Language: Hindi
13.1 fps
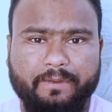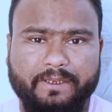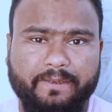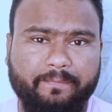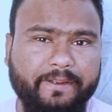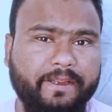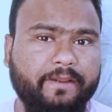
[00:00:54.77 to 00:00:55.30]

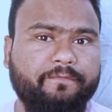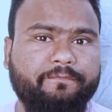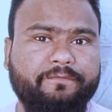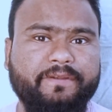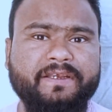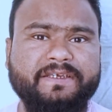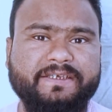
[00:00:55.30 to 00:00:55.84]
मतलब एक
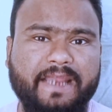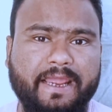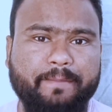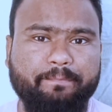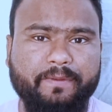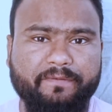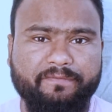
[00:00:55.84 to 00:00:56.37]
फ़िक्स
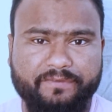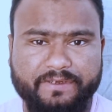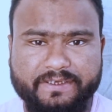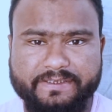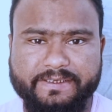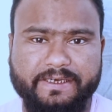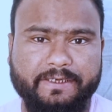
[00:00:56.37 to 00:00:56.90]
टाइम पे
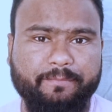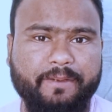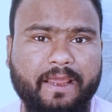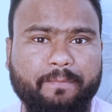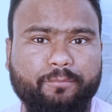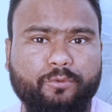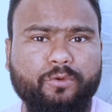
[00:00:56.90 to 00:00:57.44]
फिक्स डेट में
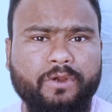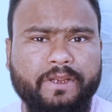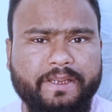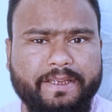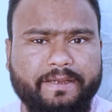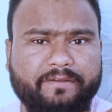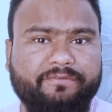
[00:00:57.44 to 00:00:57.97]
आपको
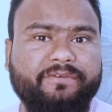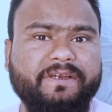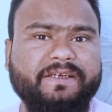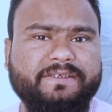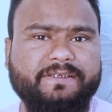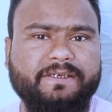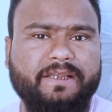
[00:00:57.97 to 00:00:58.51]
एक
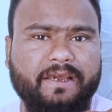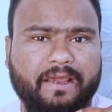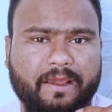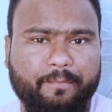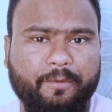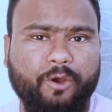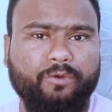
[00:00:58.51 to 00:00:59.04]
फ़िक्स
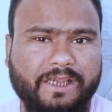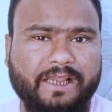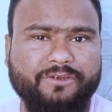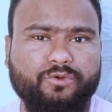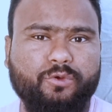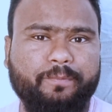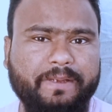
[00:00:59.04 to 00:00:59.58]
अमाउंट चार
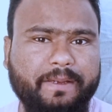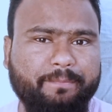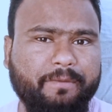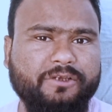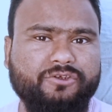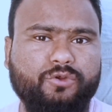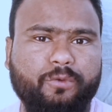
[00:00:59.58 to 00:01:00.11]
सौ रुपये
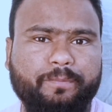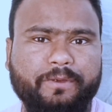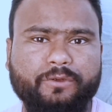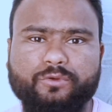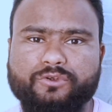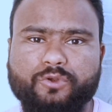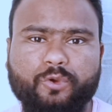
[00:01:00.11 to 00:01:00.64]
पाँच सौ
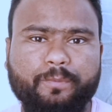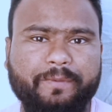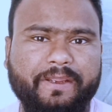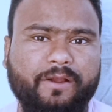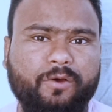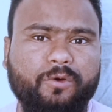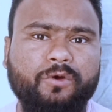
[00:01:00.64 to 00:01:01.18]
रुपये दो सौ
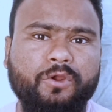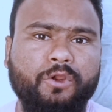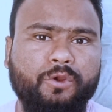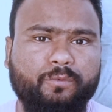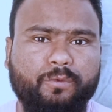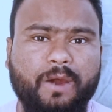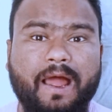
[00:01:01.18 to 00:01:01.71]
रुपये का हो
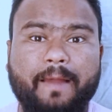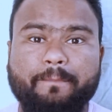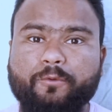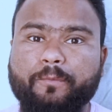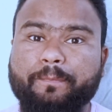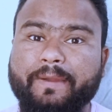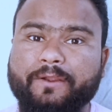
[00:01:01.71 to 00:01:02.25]
वो
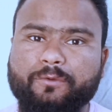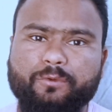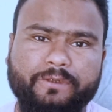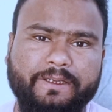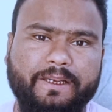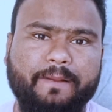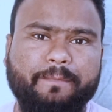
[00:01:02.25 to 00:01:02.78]
आपको बैंक
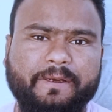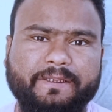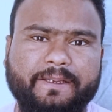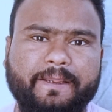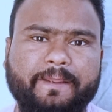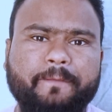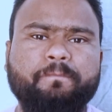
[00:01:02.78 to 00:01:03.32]
को देना
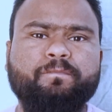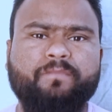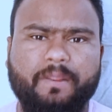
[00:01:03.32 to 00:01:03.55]
पड़ता है